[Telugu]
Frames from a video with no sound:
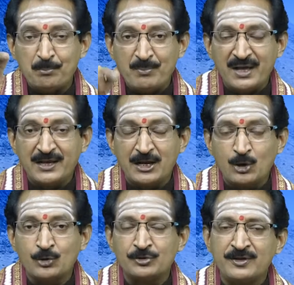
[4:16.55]
మే
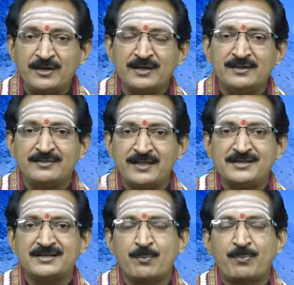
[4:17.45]
నెలలో తిరిగి
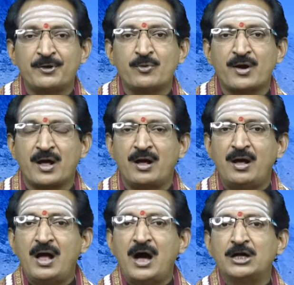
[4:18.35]
తెరిచినప్పటికీ కూడా
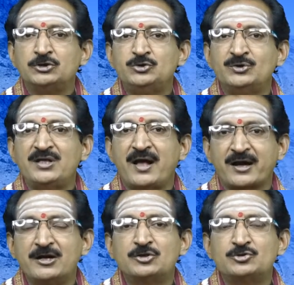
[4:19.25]
ఆ జ్యోతి
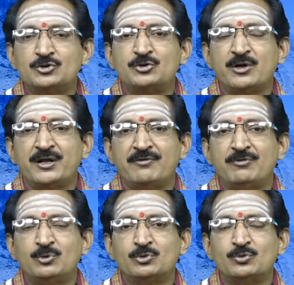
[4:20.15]
అఖండ జ్యోతిగానే
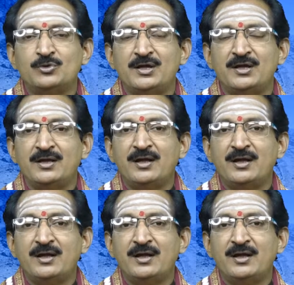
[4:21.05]
వెలుగుతుంది